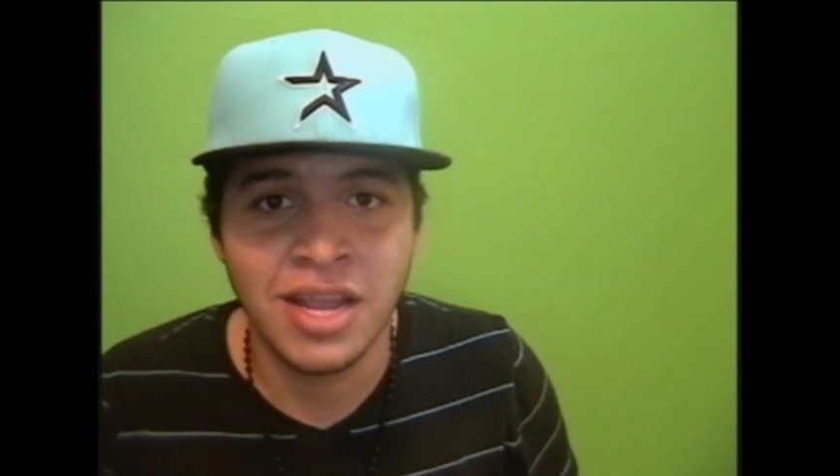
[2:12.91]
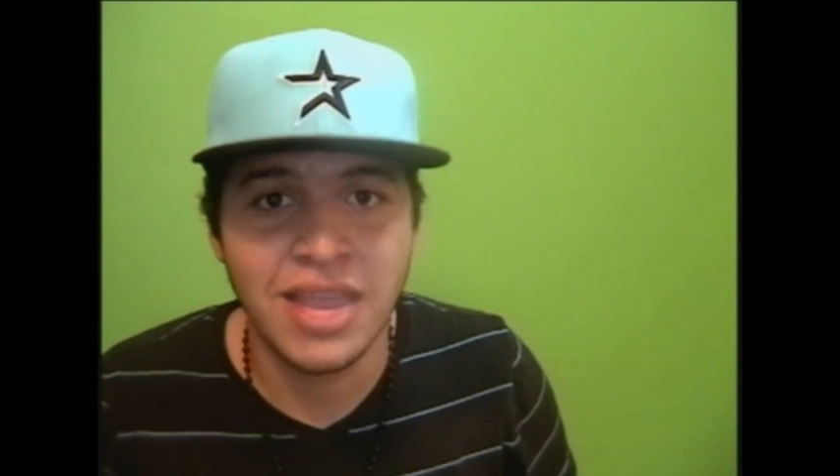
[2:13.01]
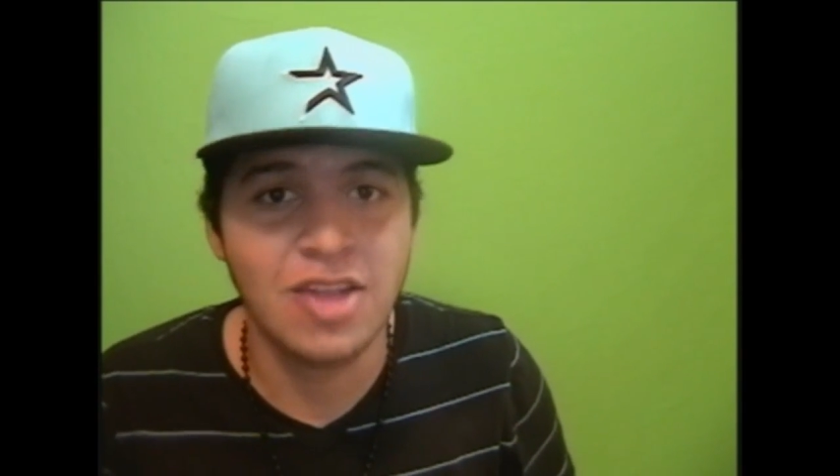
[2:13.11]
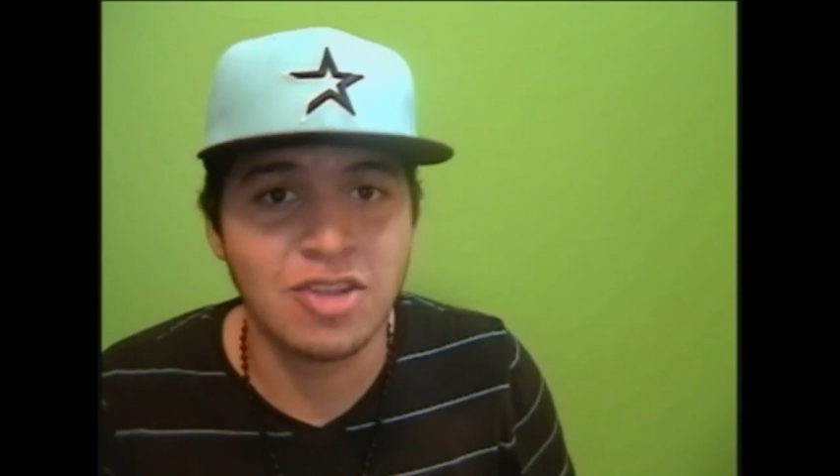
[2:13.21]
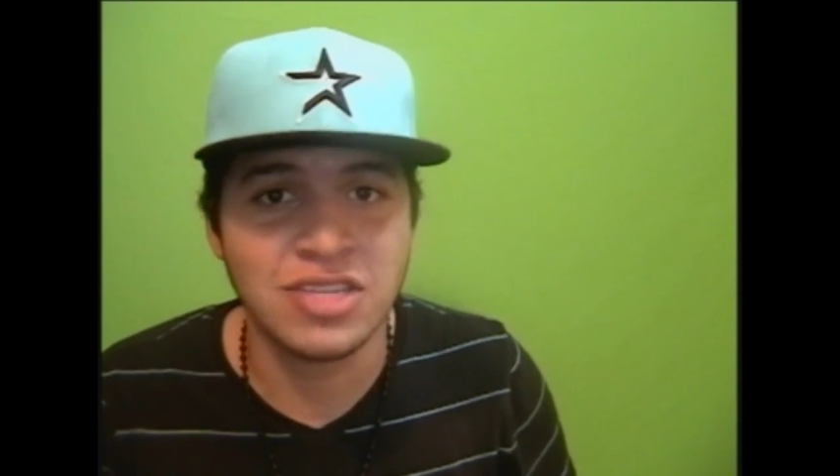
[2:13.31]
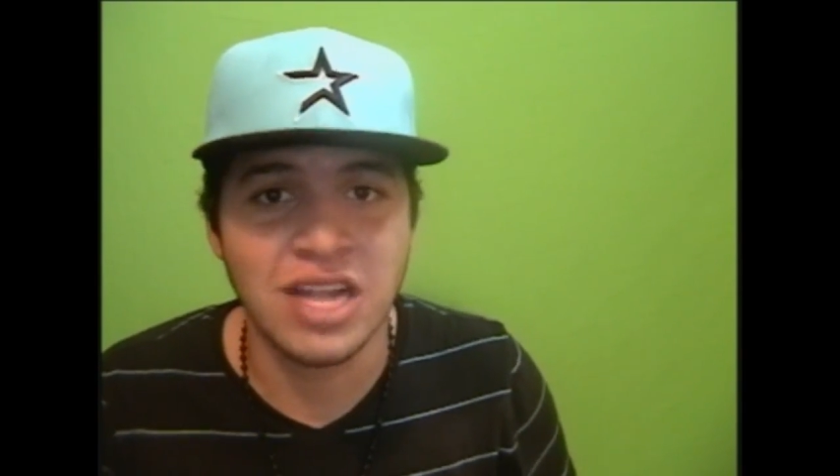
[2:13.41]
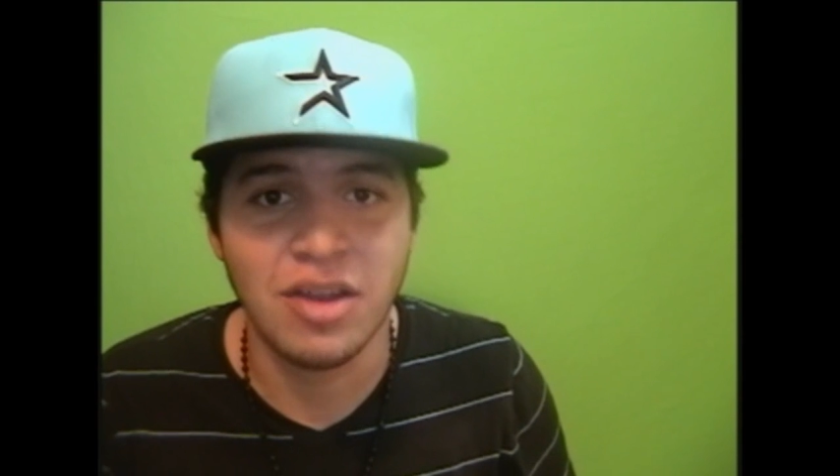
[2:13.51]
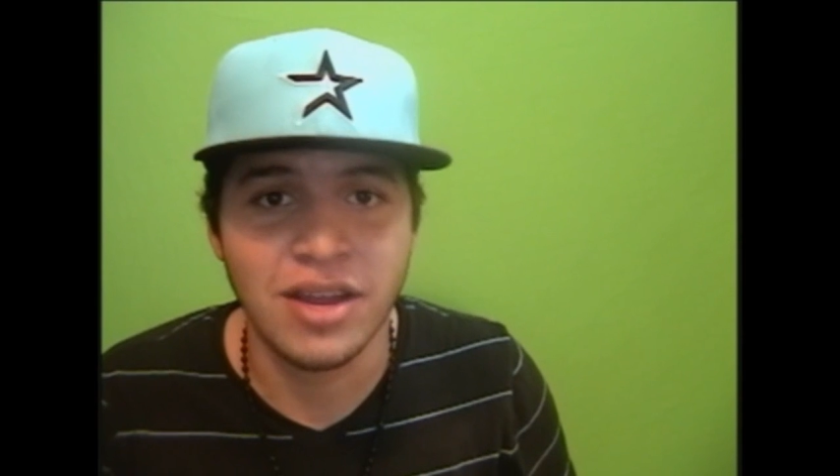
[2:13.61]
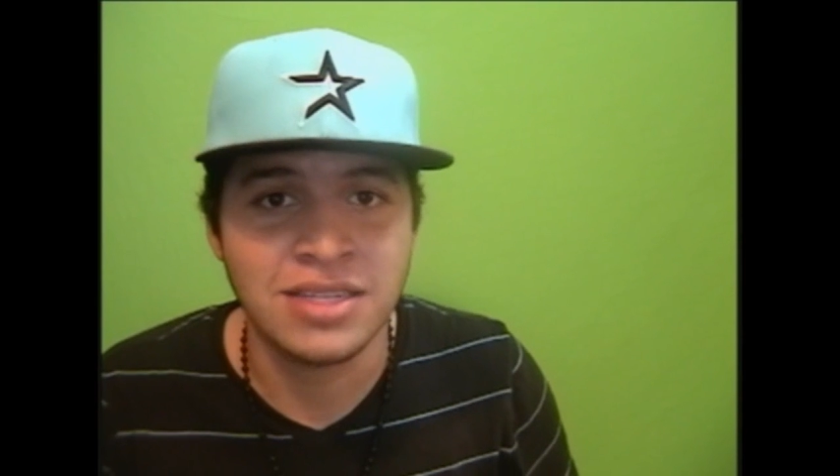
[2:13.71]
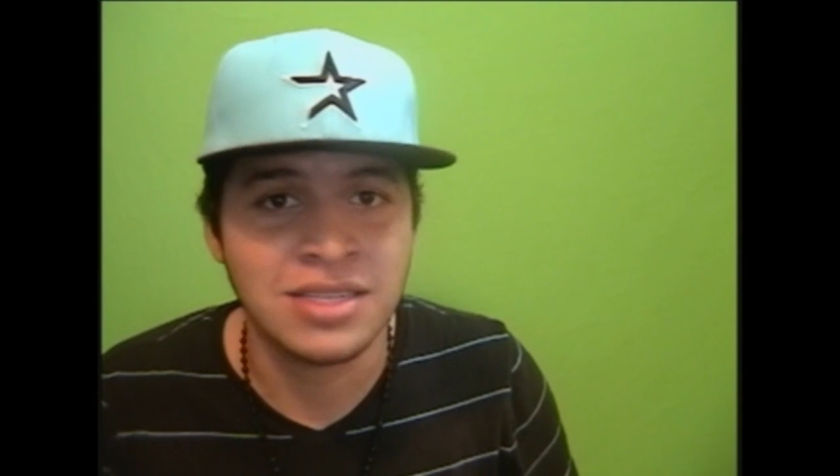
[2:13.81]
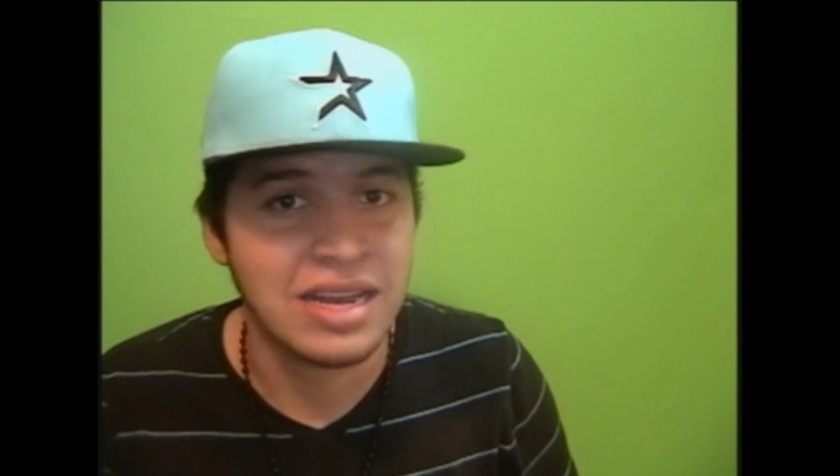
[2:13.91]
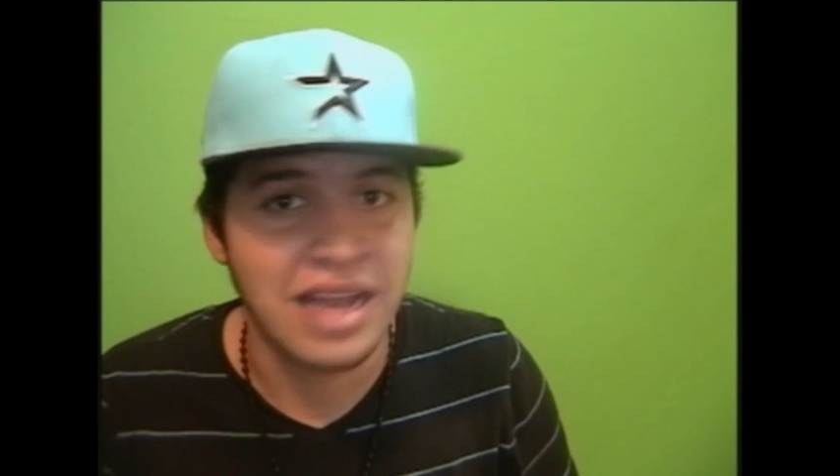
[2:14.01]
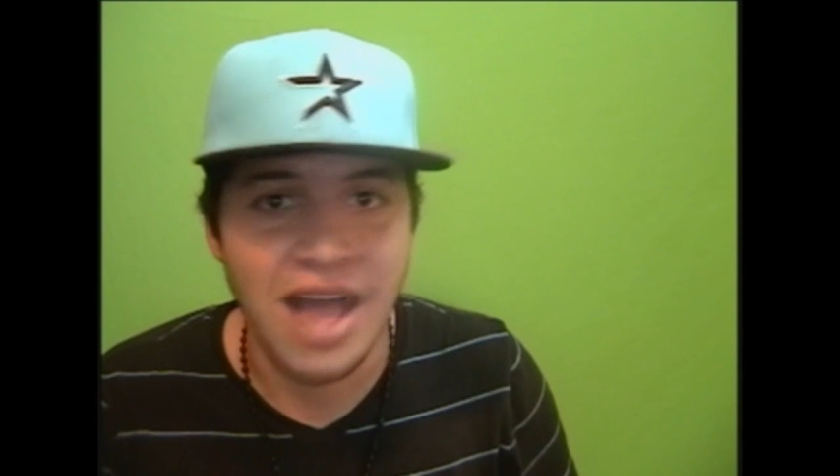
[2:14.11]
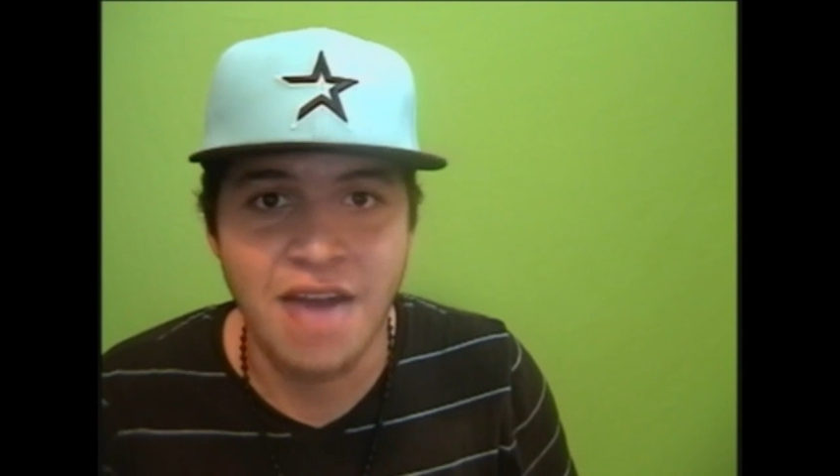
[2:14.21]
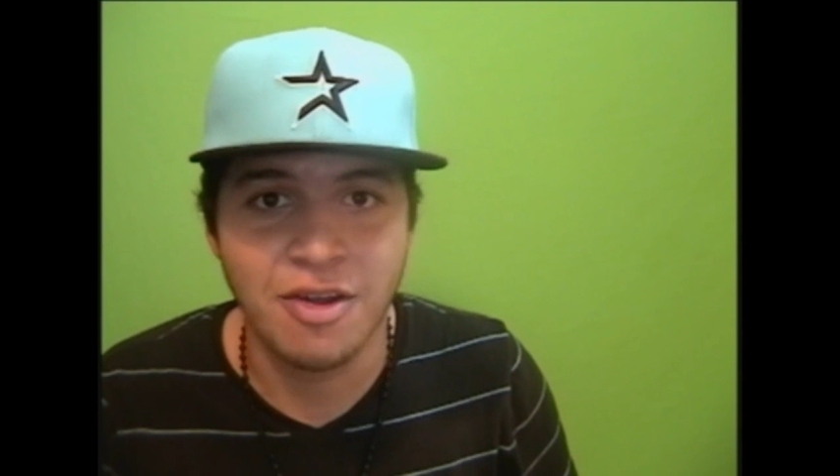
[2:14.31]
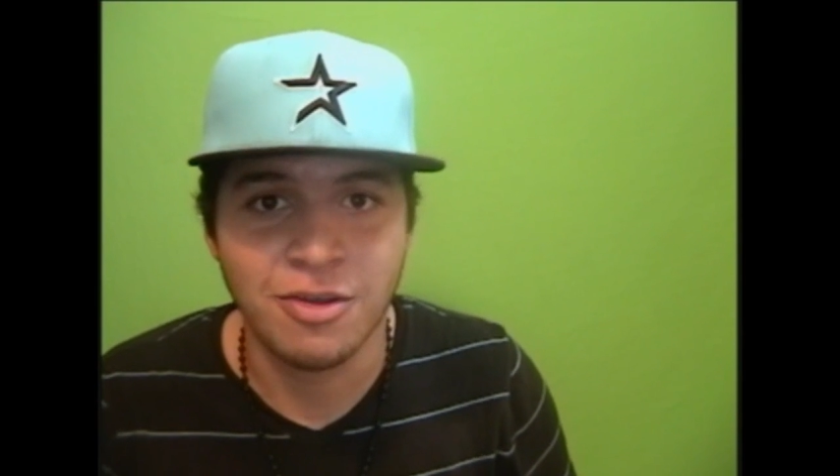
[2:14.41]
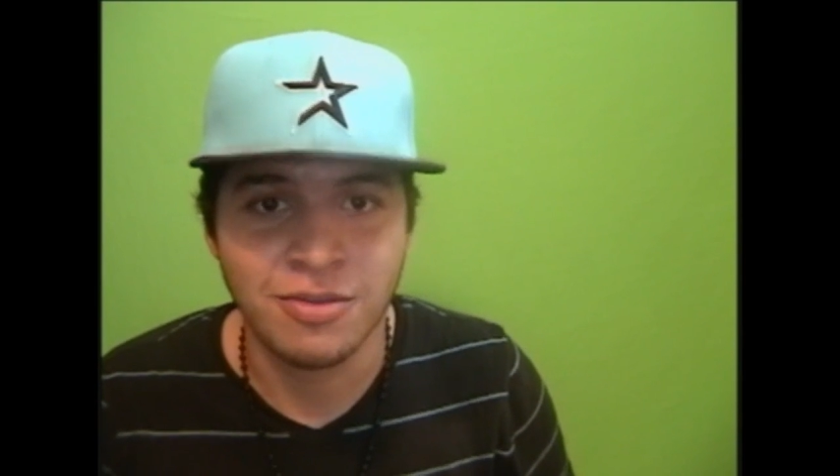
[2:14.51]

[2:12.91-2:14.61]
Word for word: y de otros salones, claro.